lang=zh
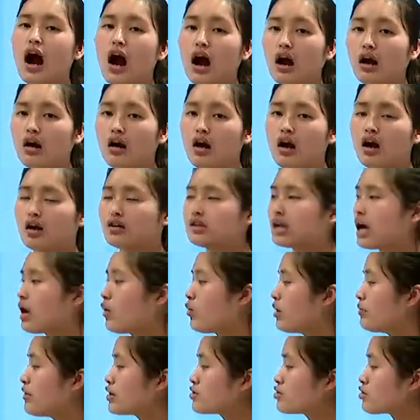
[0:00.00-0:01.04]
二，
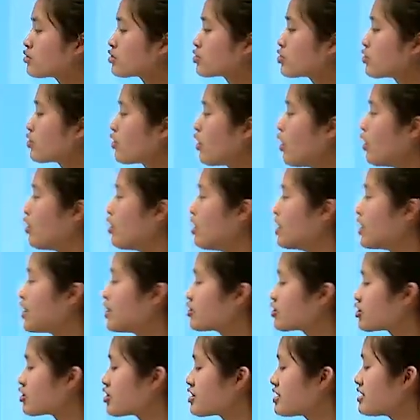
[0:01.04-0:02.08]
那我们就是用
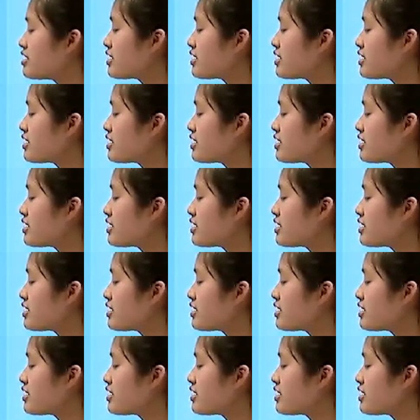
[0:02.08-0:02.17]
一十